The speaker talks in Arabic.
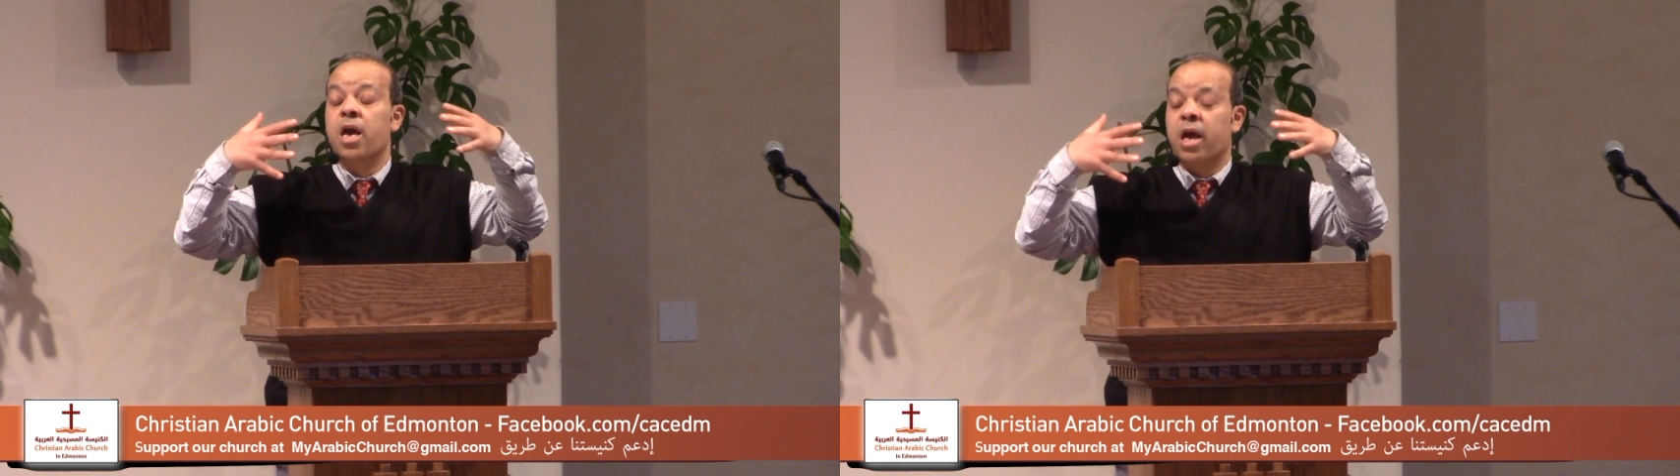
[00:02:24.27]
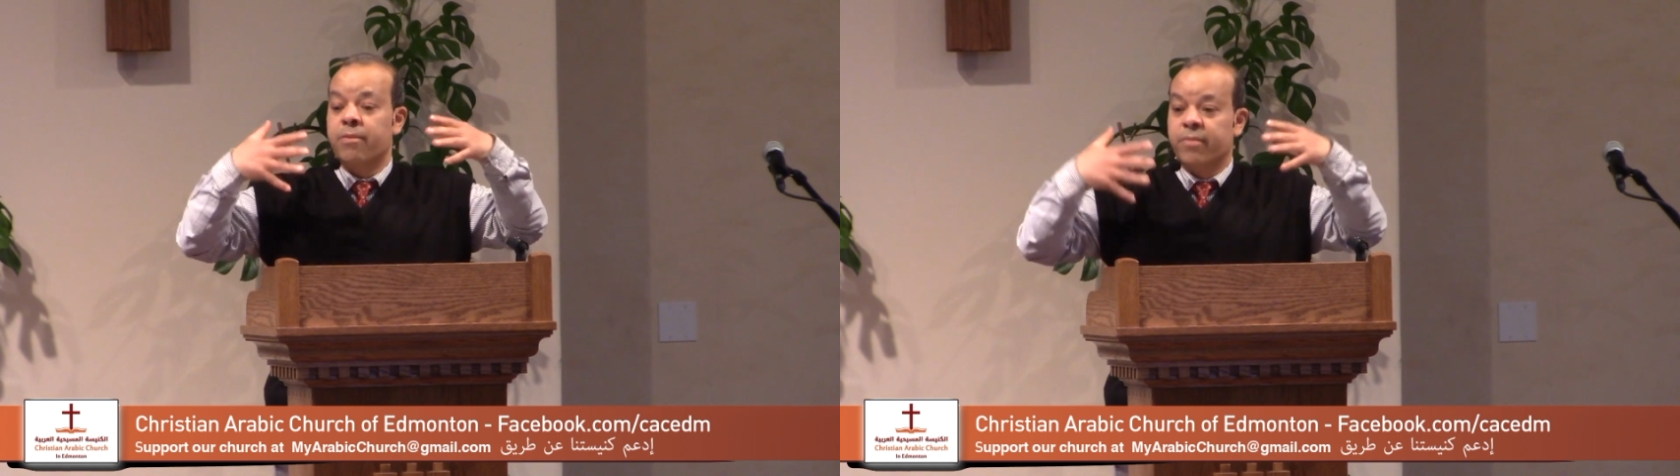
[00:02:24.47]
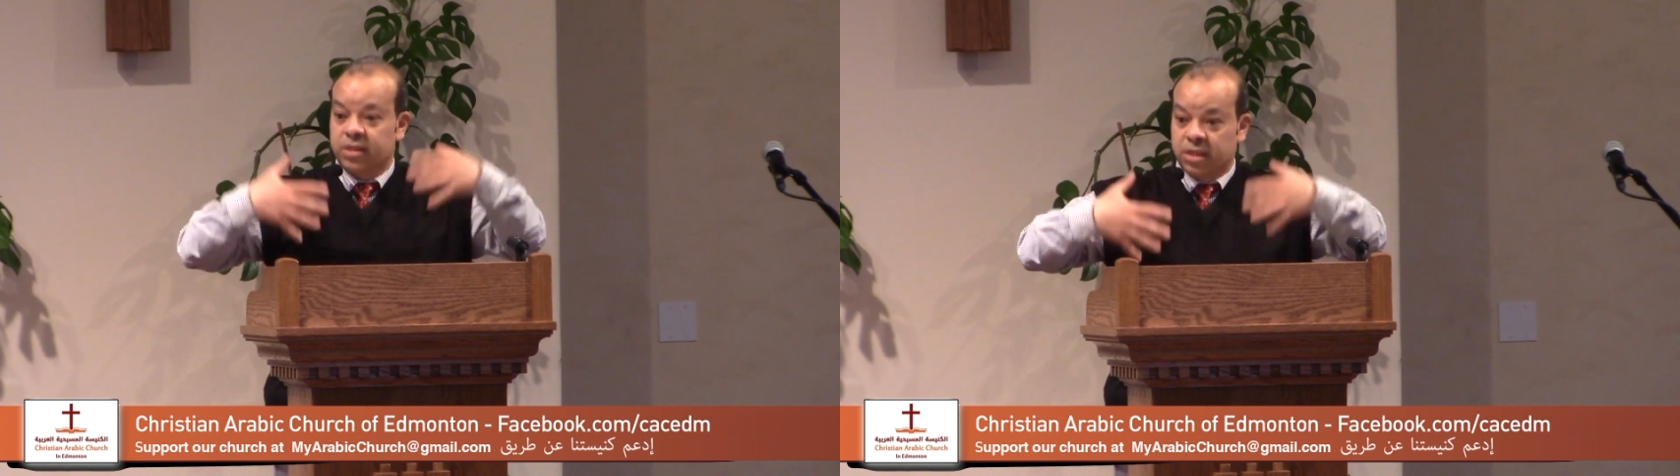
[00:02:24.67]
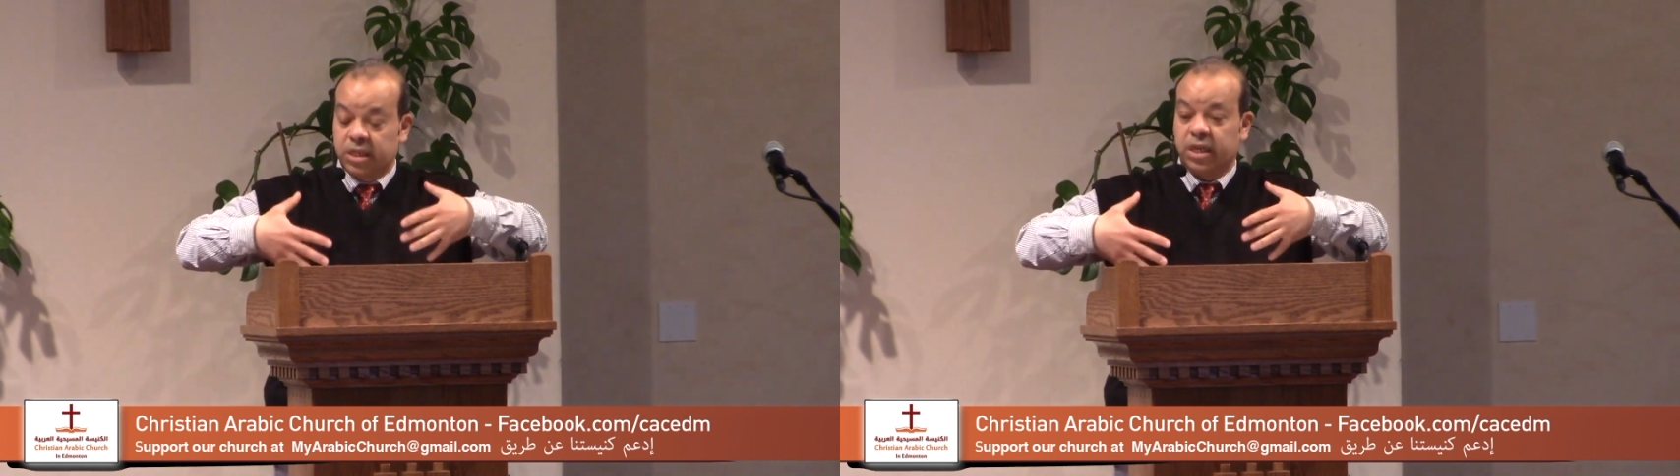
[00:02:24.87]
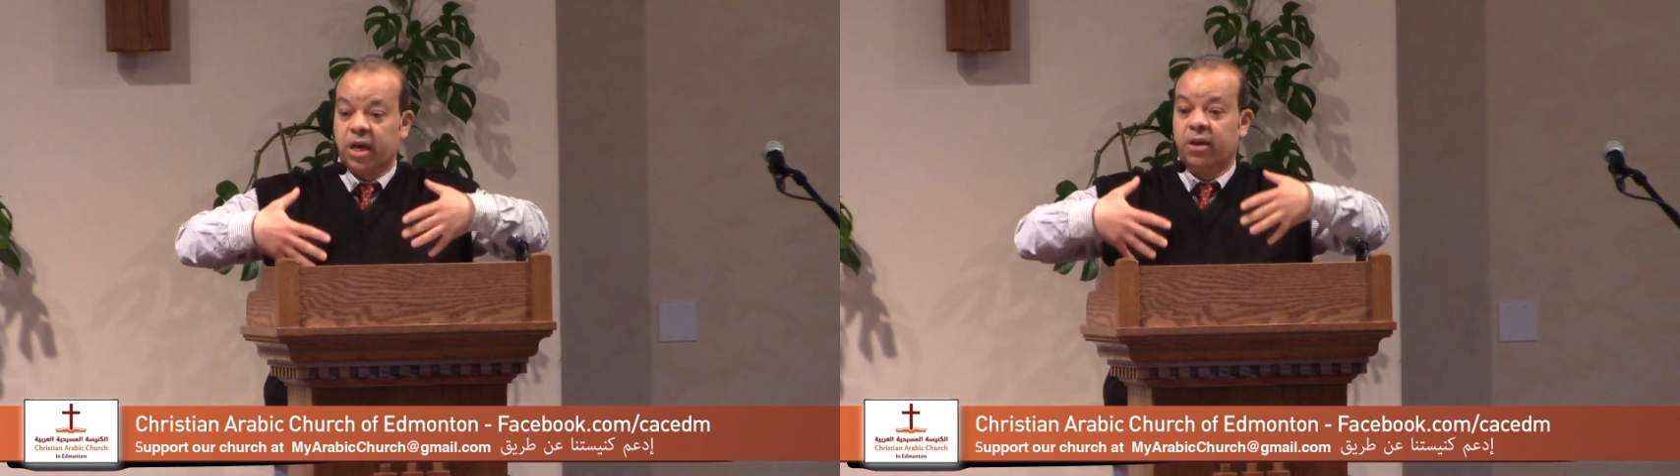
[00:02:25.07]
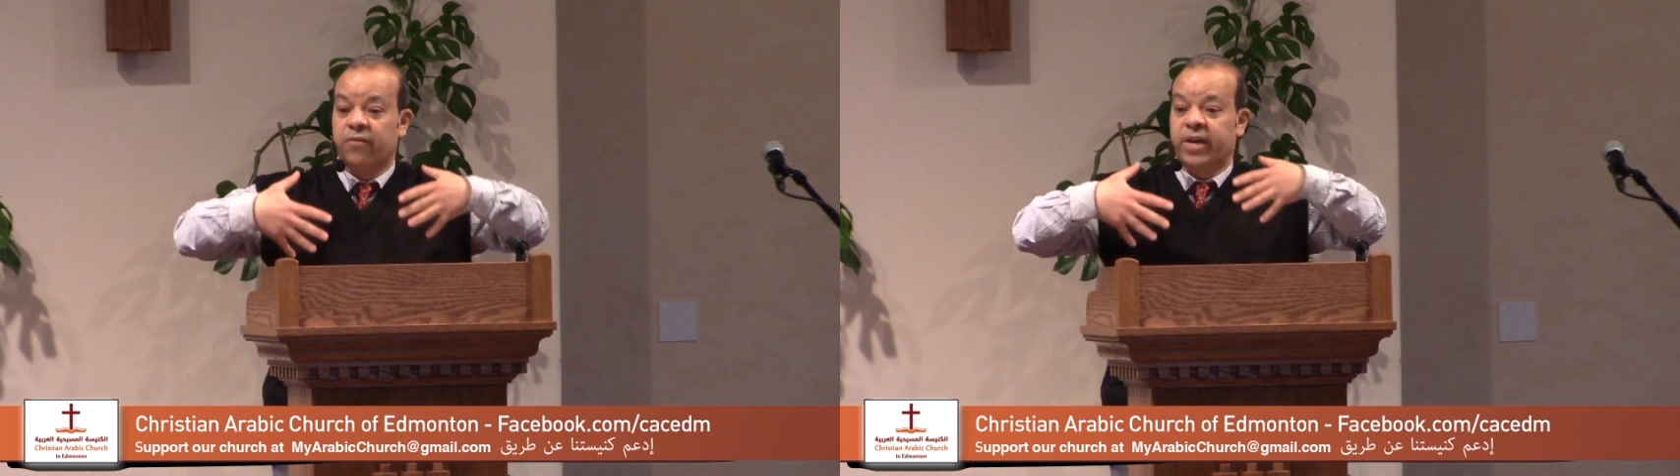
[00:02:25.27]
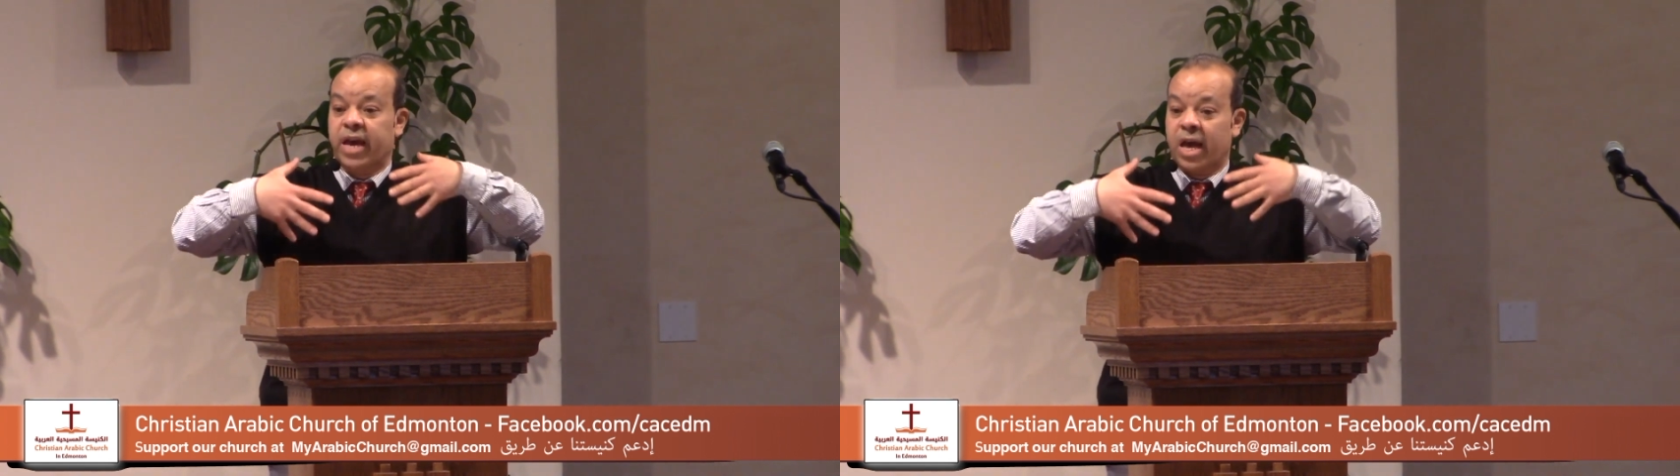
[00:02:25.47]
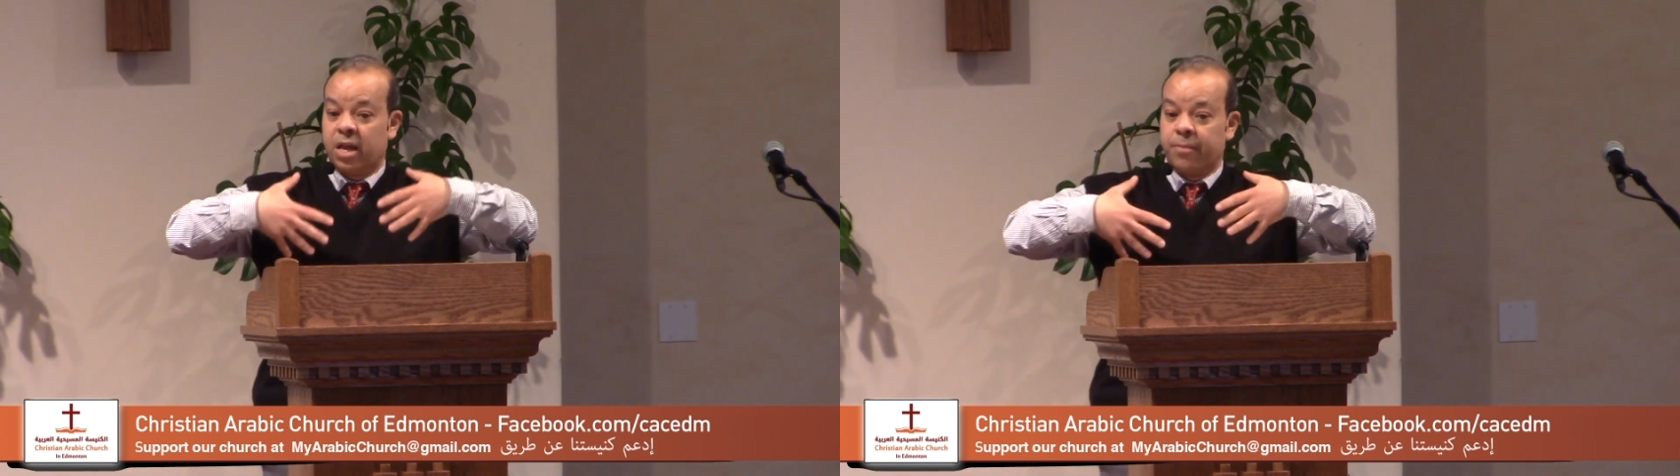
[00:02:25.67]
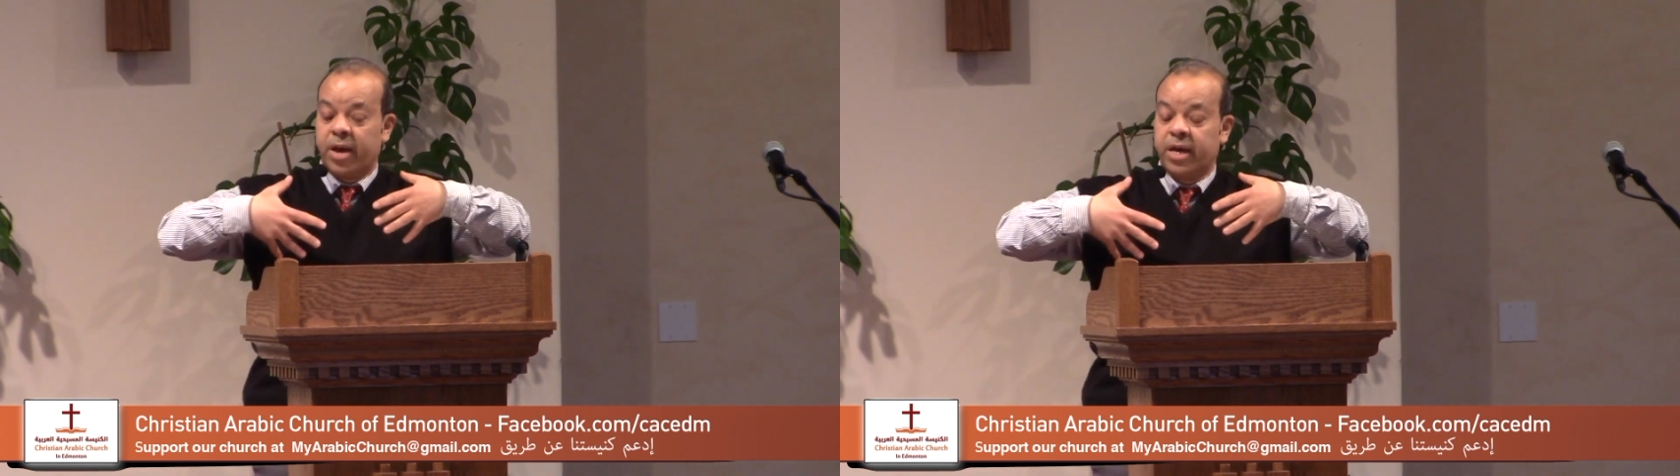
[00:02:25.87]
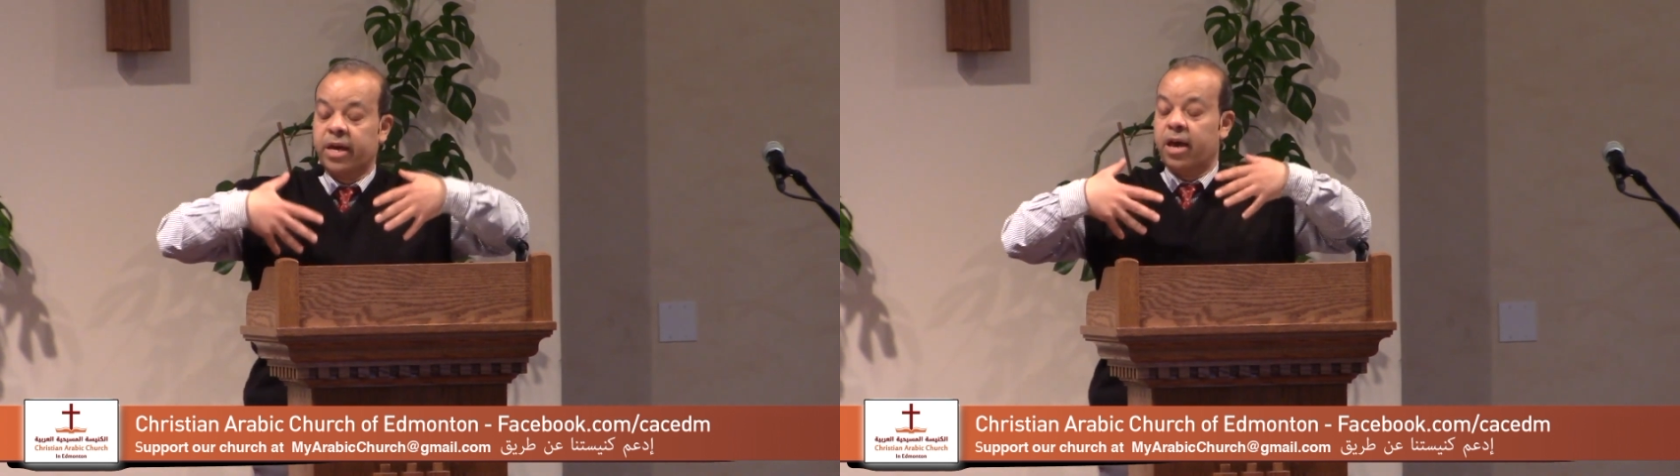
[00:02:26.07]
المسيح في
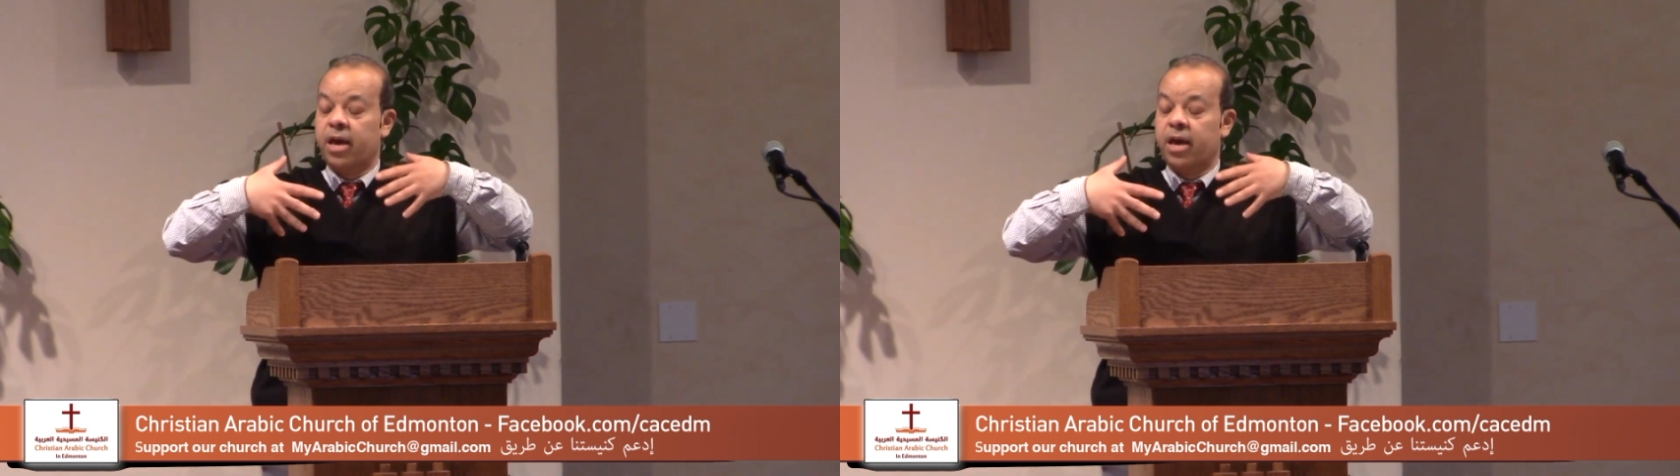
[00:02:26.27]
قلبك